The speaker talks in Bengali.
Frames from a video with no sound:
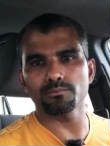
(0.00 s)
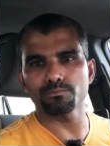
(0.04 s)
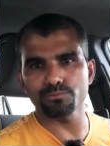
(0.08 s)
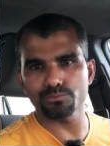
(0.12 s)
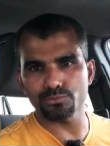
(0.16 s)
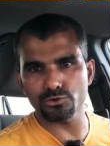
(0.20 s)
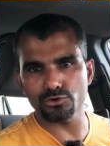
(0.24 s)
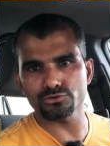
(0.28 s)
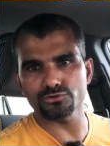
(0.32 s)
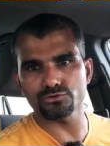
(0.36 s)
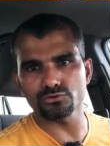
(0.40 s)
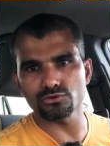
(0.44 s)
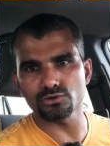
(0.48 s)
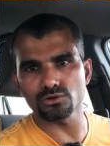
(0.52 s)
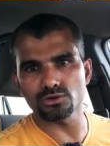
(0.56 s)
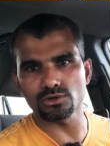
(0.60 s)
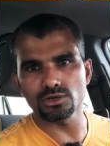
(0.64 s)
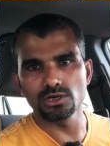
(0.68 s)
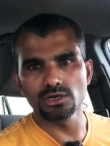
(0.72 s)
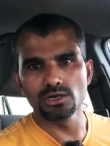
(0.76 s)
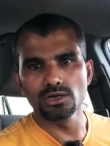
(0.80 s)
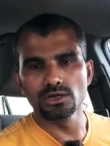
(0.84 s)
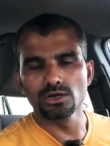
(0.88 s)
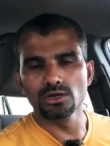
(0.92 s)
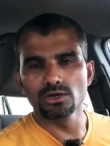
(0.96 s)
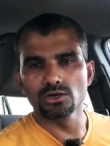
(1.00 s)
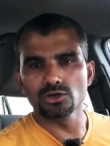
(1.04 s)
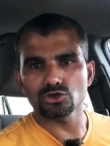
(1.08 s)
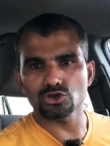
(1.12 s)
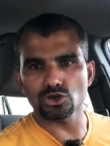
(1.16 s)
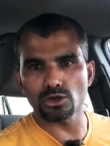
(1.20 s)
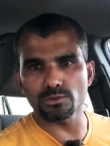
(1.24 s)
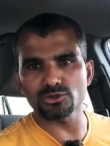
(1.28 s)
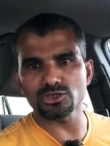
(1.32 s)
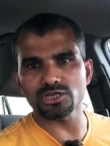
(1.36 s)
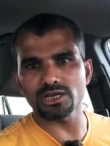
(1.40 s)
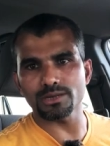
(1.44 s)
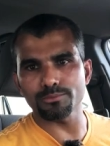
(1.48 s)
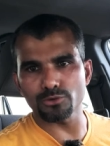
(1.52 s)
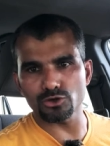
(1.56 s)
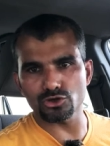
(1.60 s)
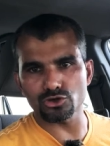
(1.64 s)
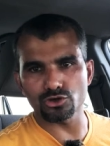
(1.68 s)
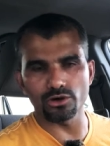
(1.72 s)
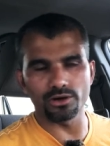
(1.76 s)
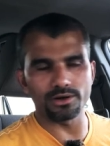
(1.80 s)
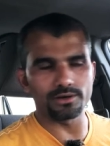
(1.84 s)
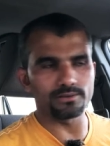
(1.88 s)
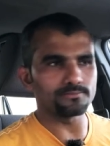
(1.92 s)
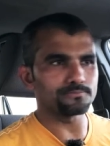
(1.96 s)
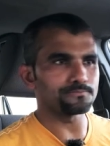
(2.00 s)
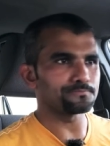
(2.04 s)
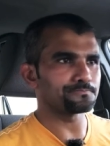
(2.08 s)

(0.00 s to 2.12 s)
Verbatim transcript: প্রচুর সমস্যায় পড়তে হয়